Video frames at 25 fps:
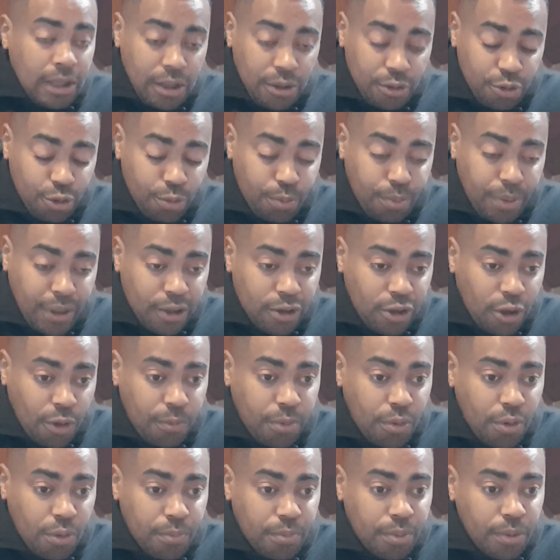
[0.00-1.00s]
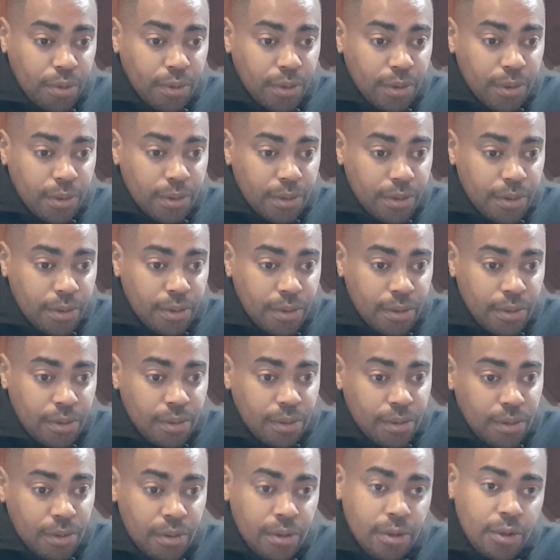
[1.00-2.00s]
de par leurs propos,
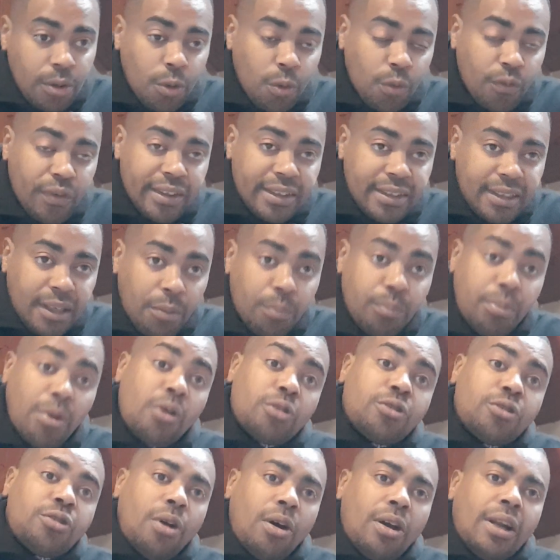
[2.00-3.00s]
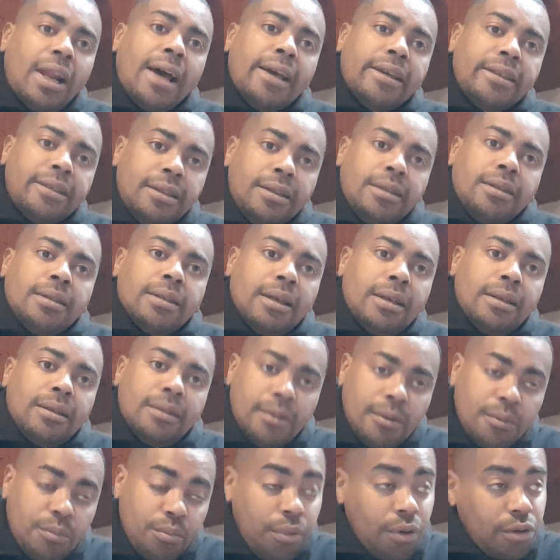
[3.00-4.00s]
euh, on va dire, borderline. Hein,
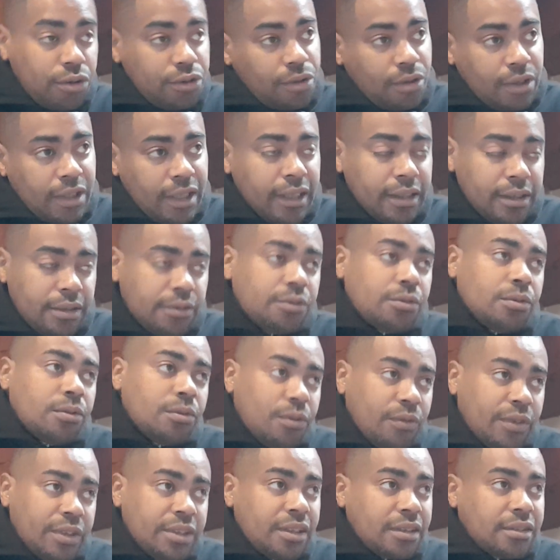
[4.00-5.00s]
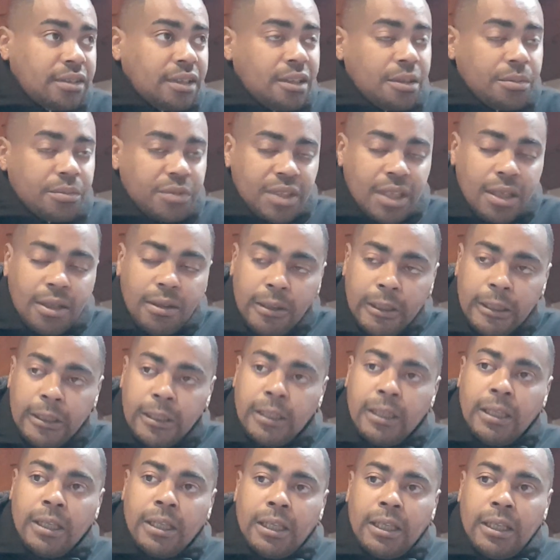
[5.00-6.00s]
borderline, on va dire ça comme ça.
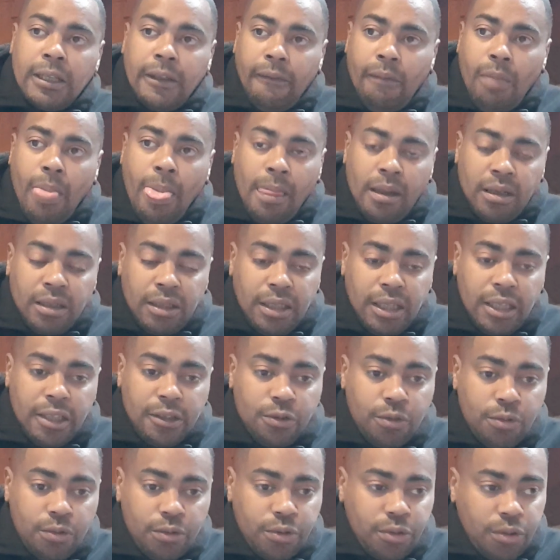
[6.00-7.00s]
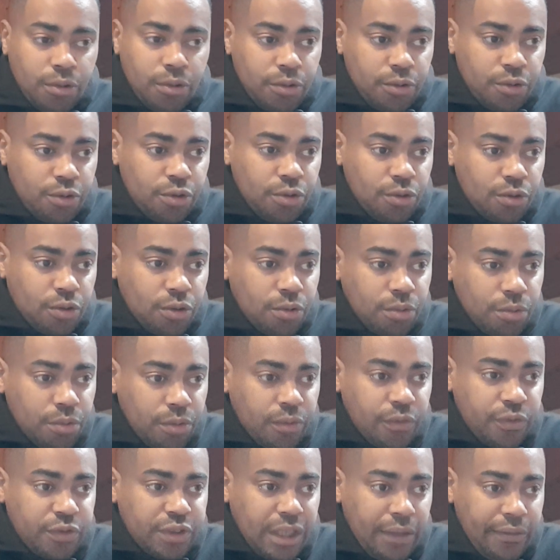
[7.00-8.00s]
Et donc, du
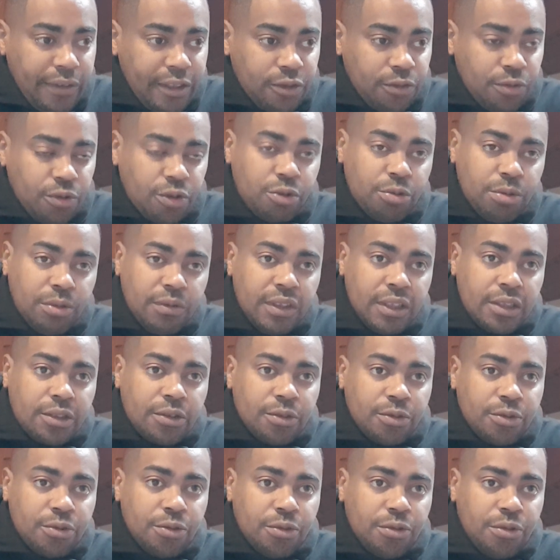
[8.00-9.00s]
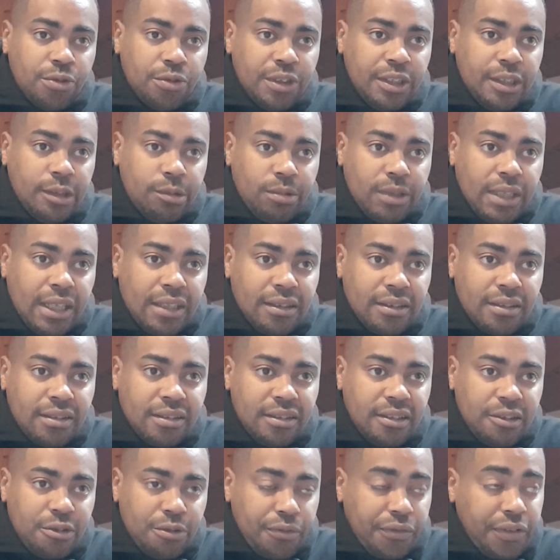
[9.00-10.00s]
coup, vous avez tous suivi que Dieu Donné, lui, a
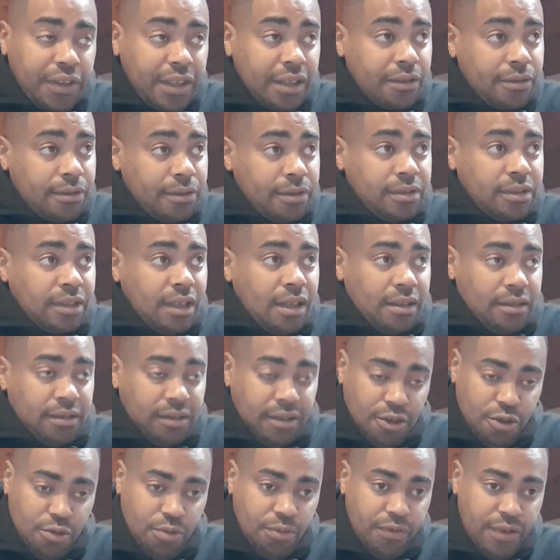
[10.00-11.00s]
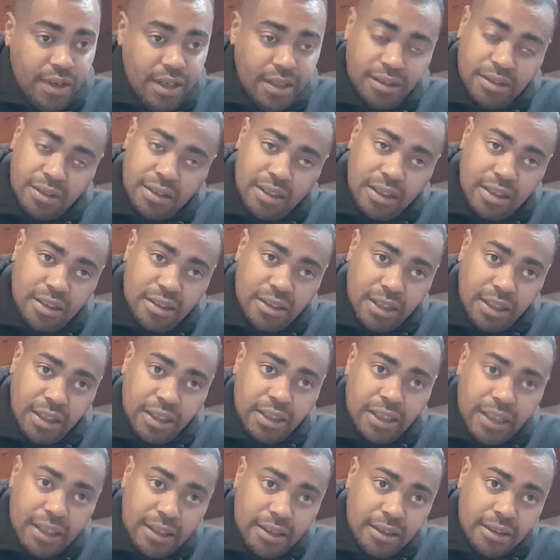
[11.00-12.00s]
décidé de faire sa teshuva, c'est-à-dire
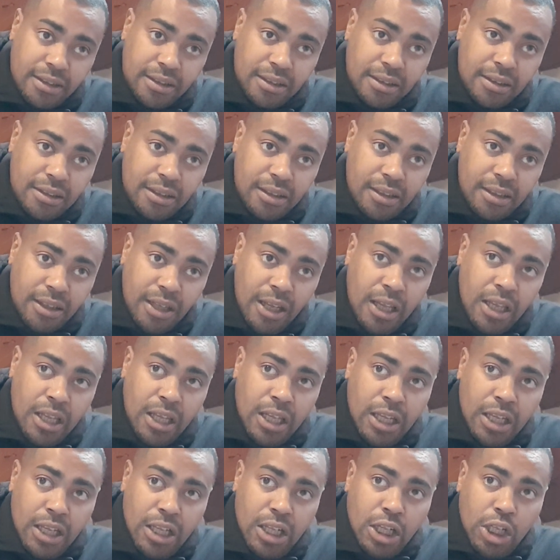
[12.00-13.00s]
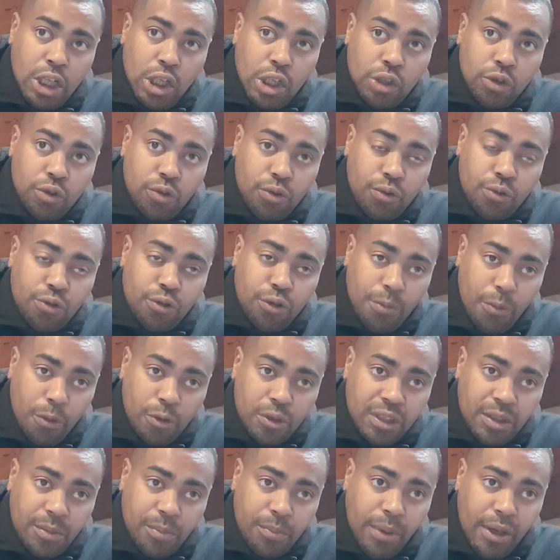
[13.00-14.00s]
qu'il a décidé de
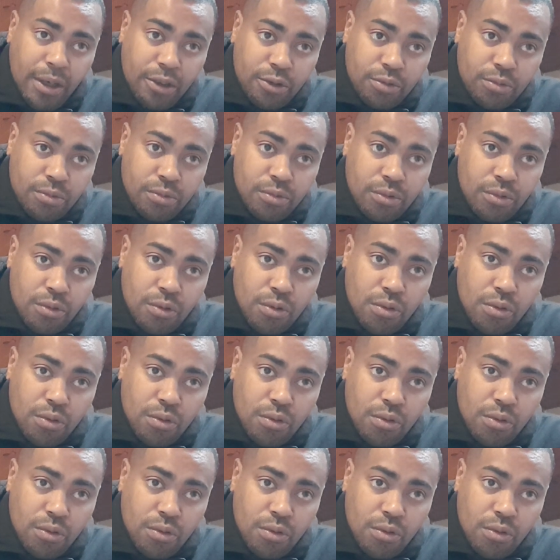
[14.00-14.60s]
demander pardon